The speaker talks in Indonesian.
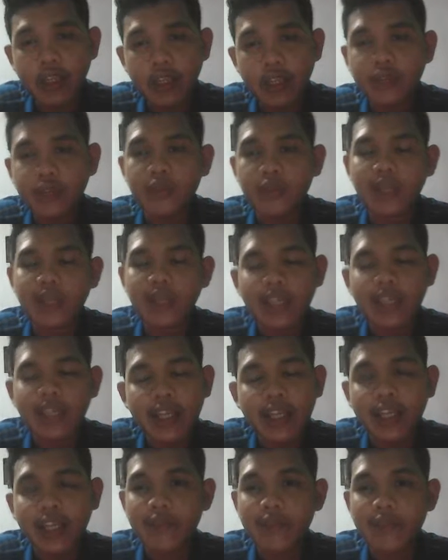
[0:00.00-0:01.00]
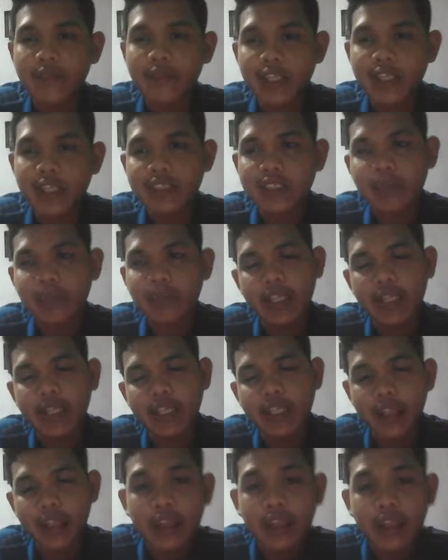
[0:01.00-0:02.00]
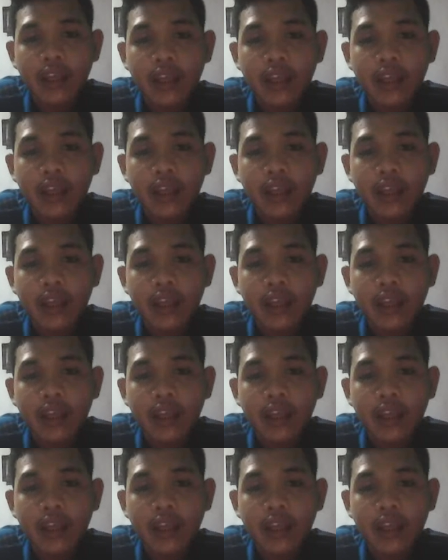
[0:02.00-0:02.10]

yaitu Mendeley Reference Manager.